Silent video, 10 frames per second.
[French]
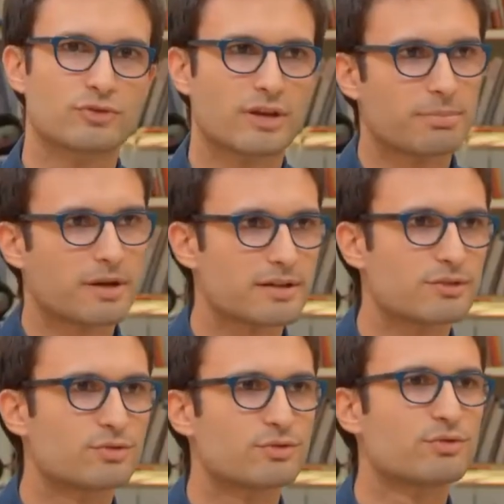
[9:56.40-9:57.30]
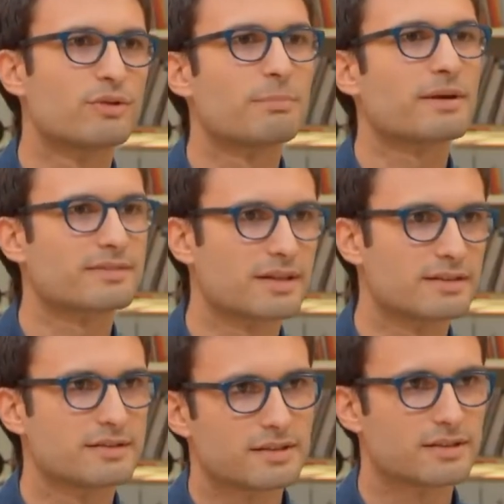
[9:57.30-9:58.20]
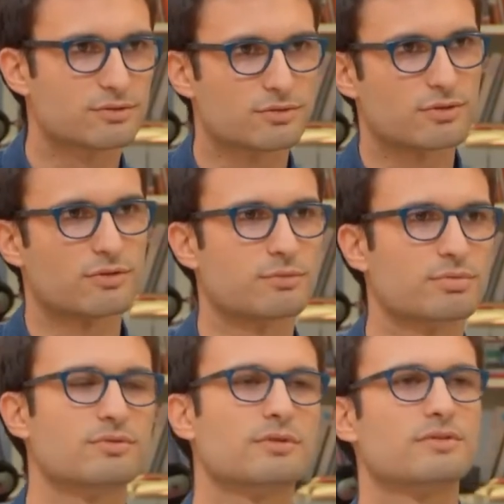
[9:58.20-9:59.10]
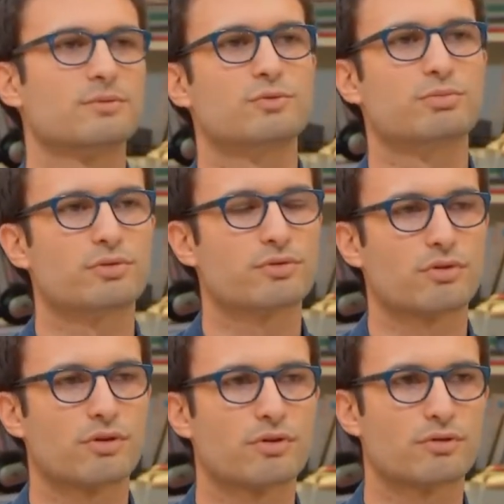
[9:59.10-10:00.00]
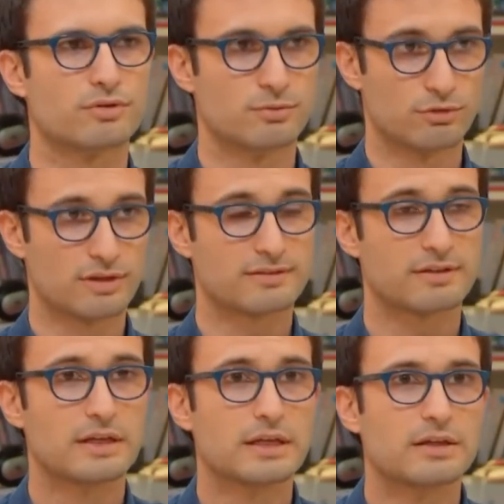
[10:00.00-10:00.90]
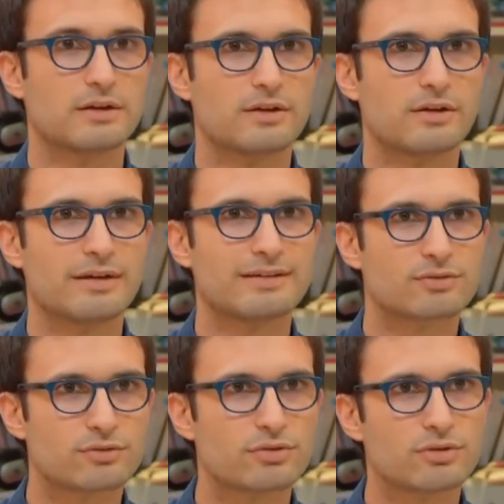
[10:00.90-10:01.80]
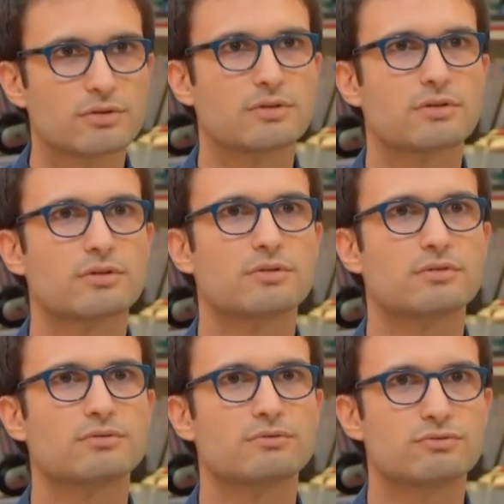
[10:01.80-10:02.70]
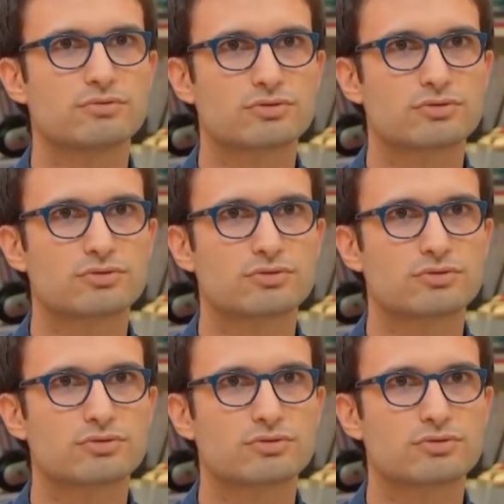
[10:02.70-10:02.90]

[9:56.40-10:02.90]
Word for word: vous avez parlé de, l'impartialité, donc en prenant l'exemple du procureur euh, Molins. Euh, est-ce que vous,